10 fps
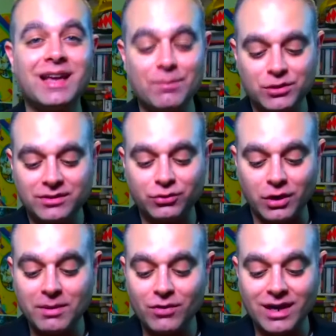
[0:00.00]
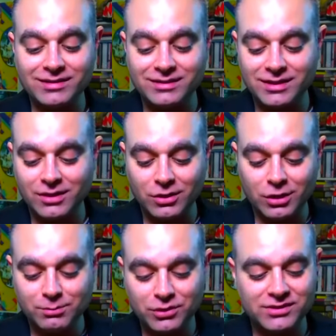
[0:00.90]
à bon escient. Et ah ben bah voilà, c'était un
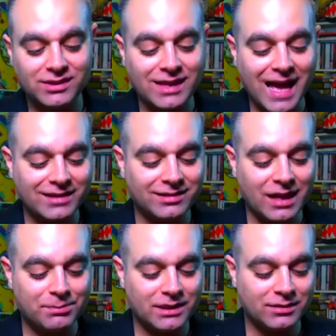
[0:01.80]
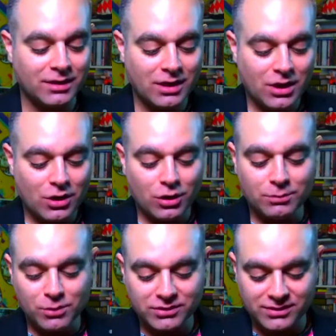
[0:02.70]
unboxing assez rapide.
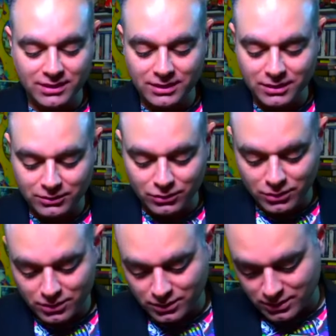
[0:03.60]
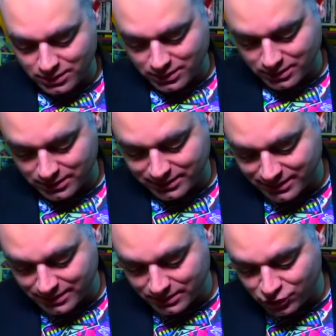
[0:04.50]
Unboxing de, euh,
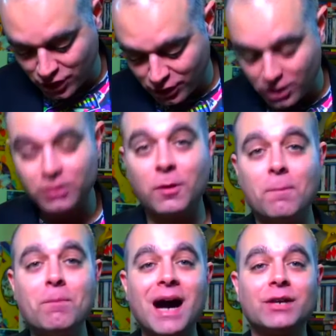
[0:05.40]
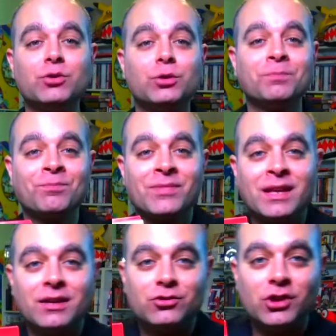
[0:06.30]
des Joy-Con Mario.
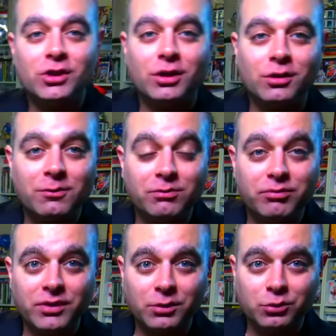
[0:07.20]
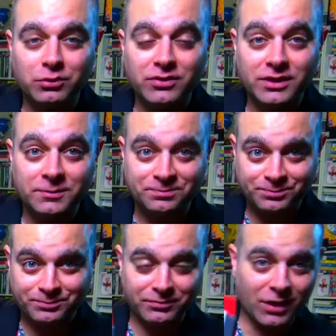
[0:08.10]
Joy-Con que vous pouvez retrouver
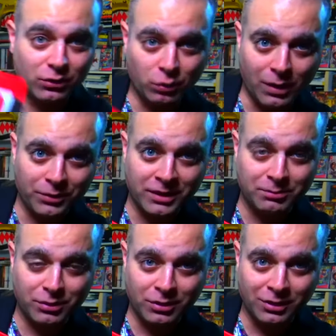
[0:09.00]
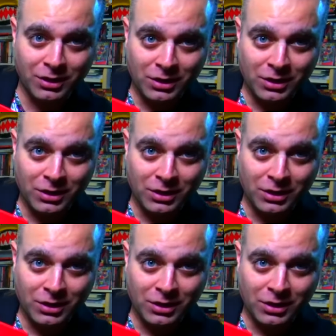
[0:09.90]
soit en import